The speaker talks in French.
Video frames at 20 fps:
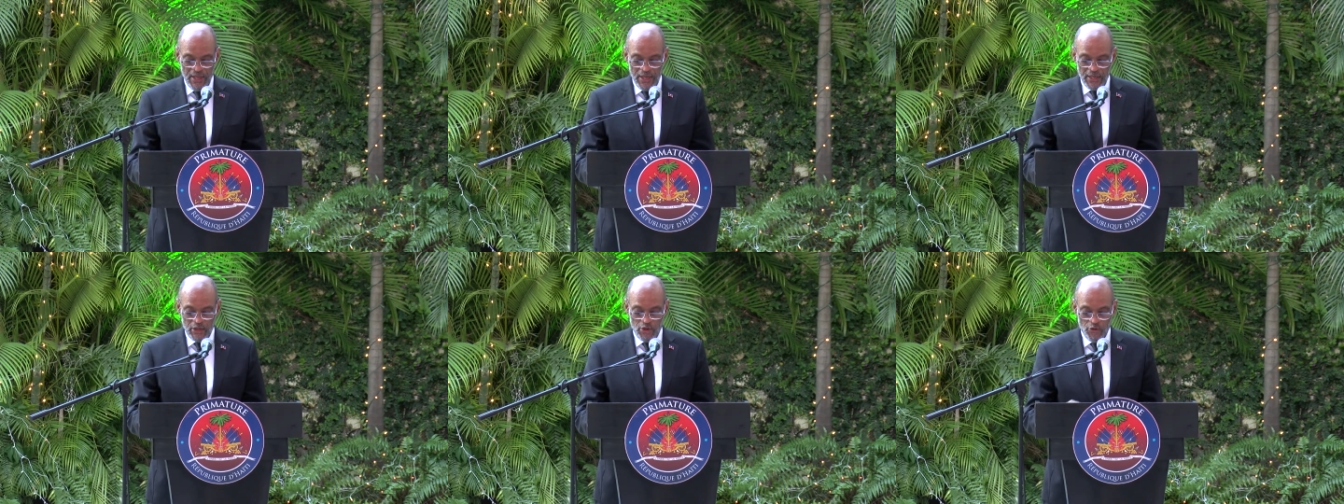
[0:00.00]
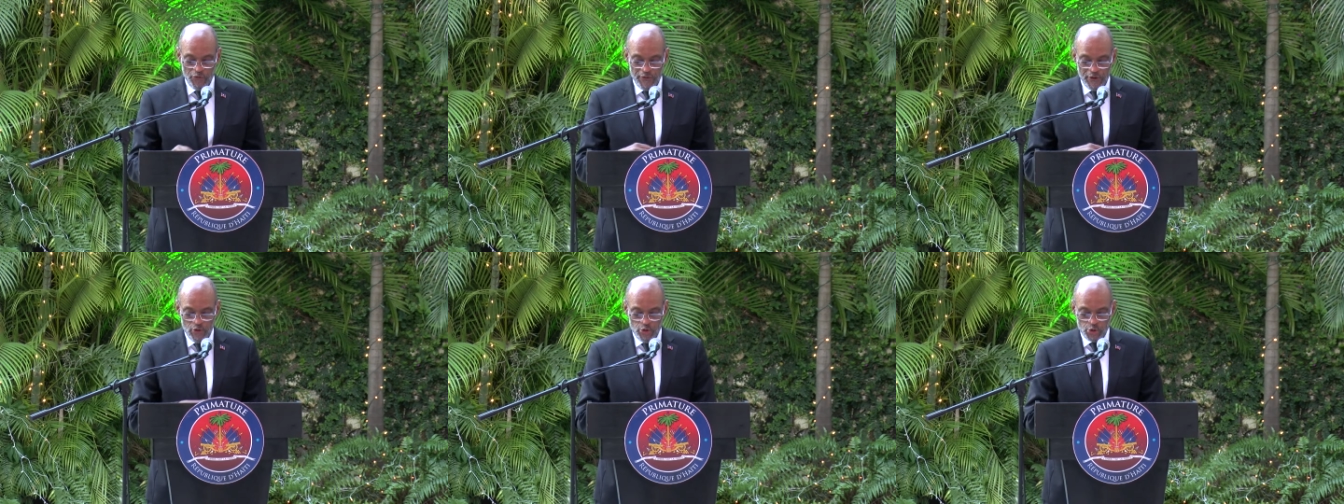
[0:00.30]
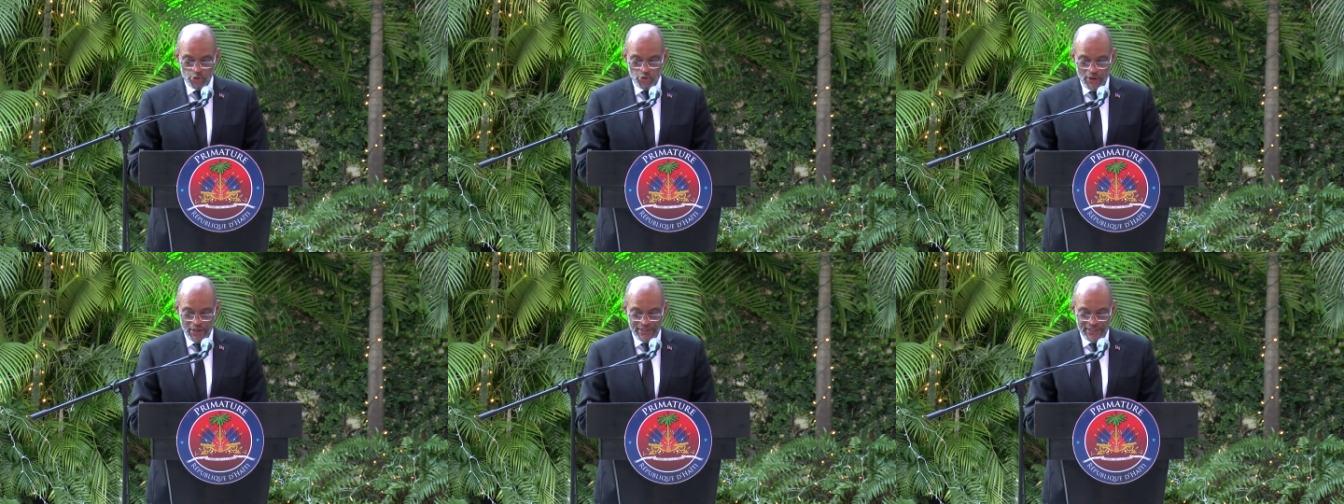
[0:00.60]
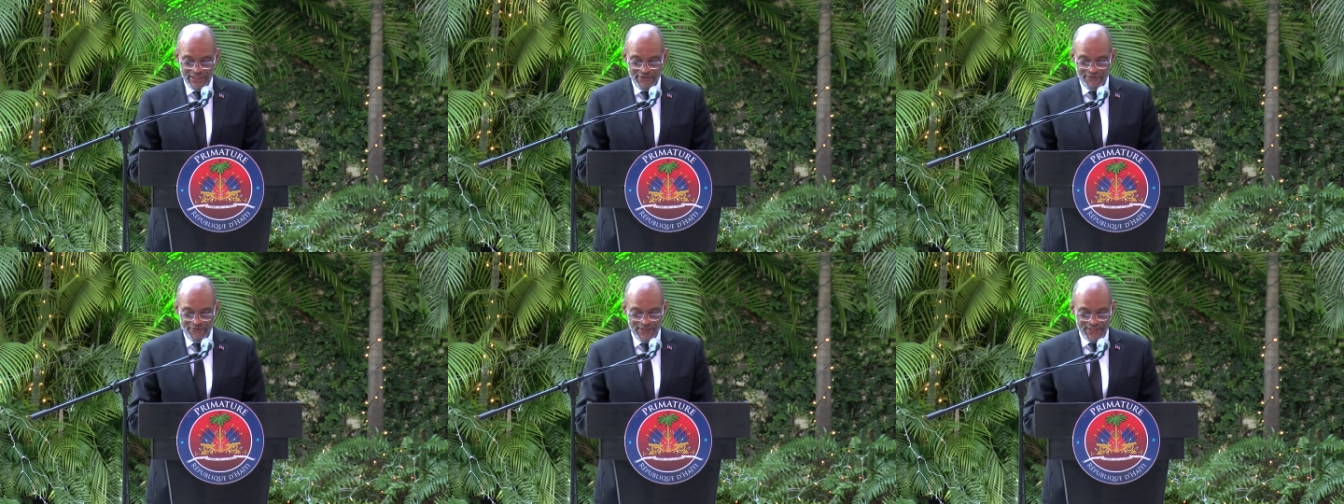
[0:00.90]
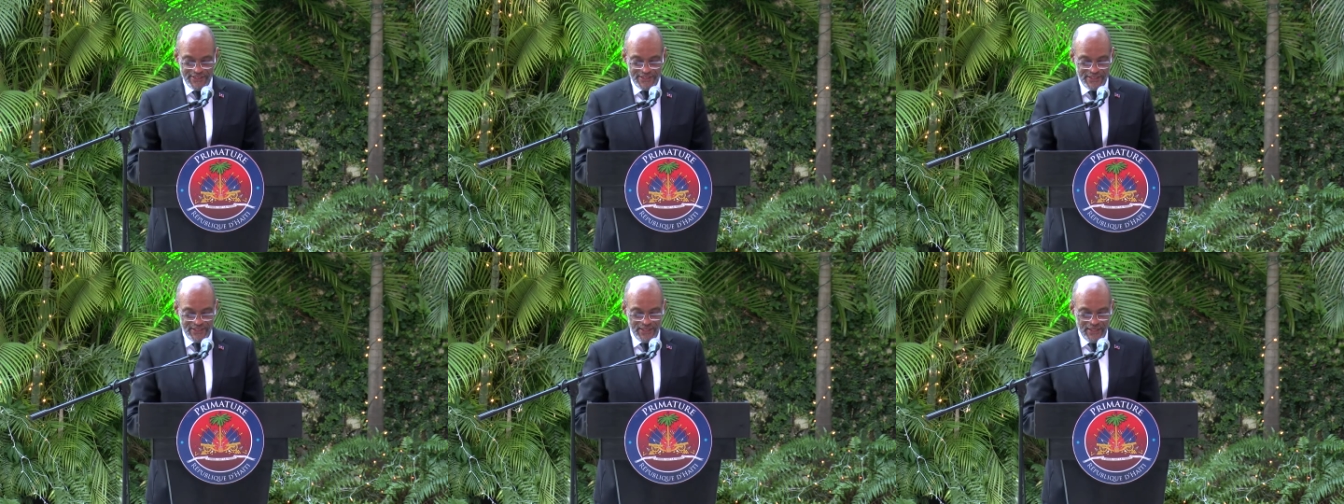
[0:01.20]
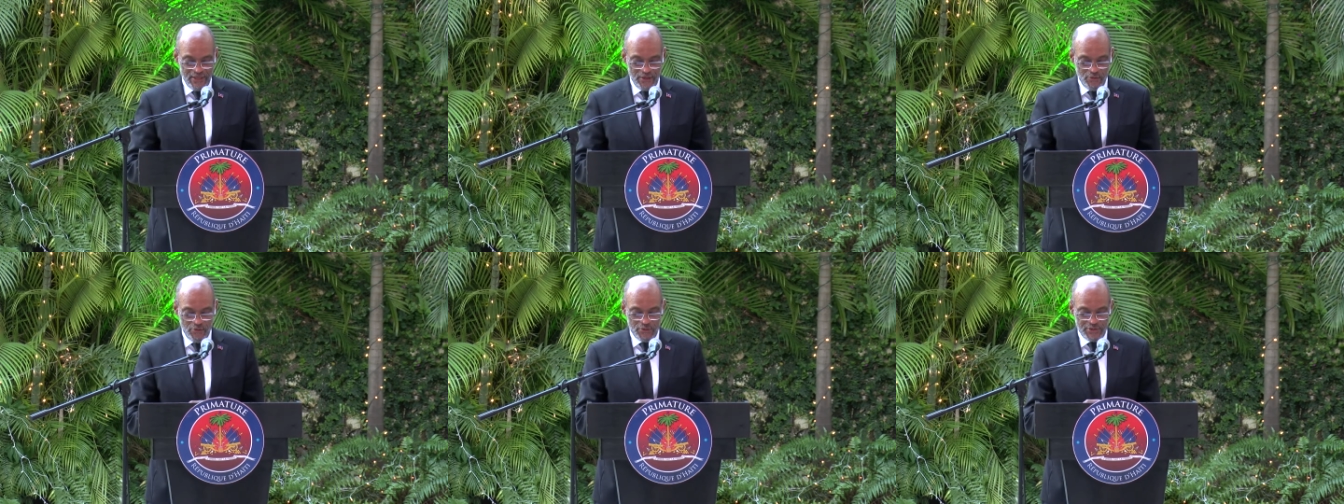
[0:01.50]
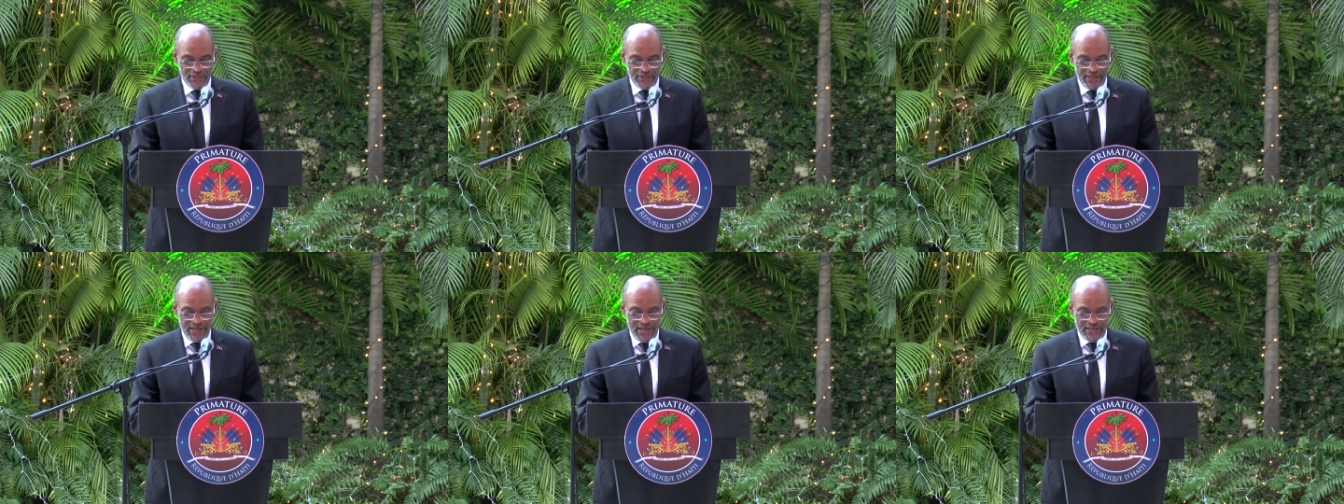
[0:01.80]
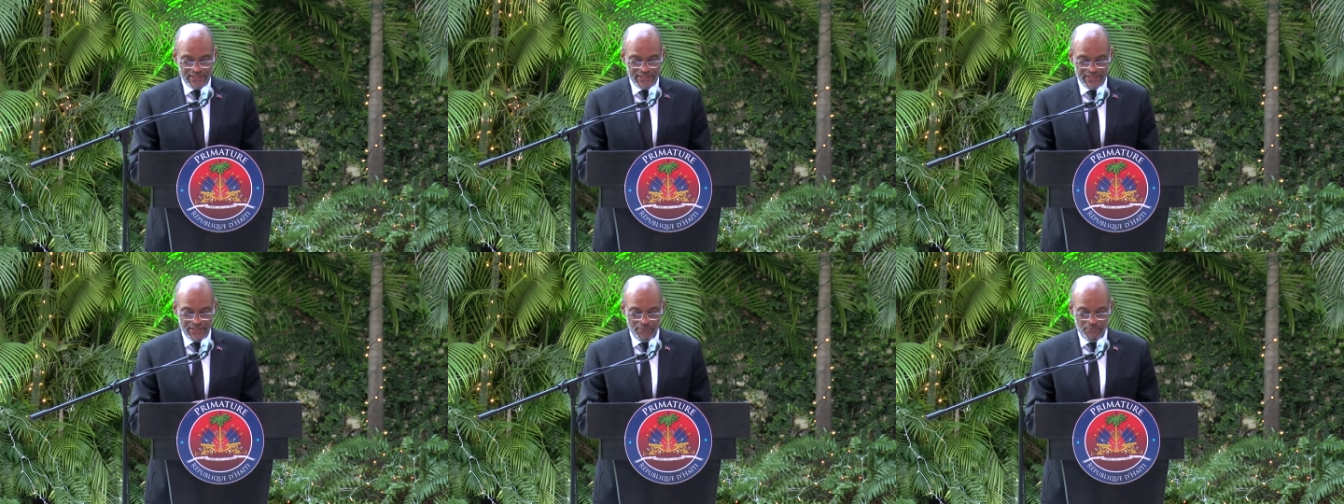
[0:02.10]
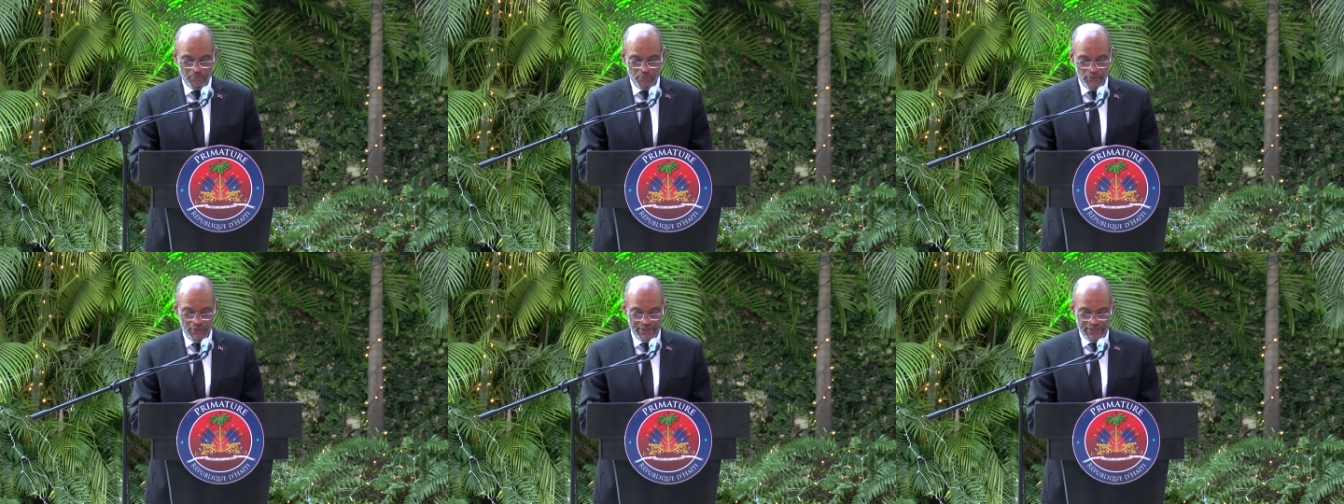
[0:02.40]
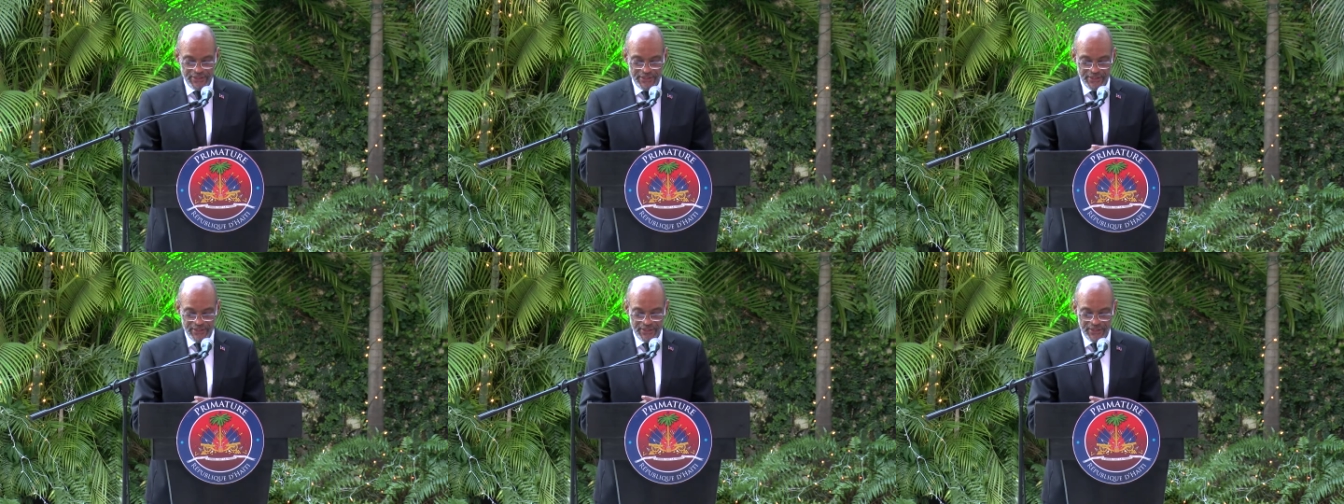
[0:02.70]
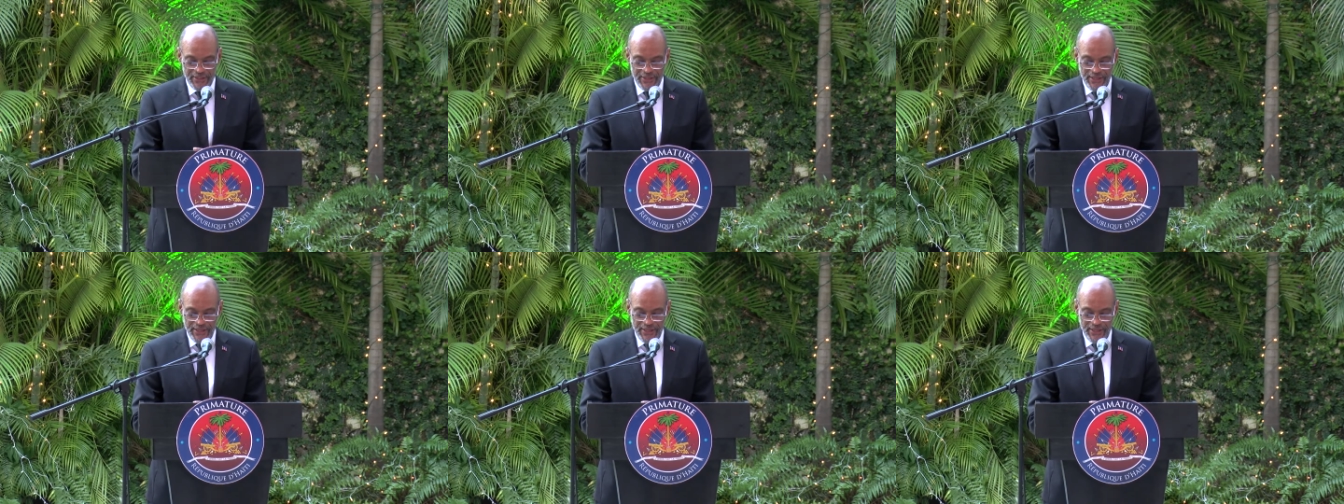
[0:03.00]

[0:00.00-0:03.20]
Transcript: qui ont fait le choix difficile de s'engager en politique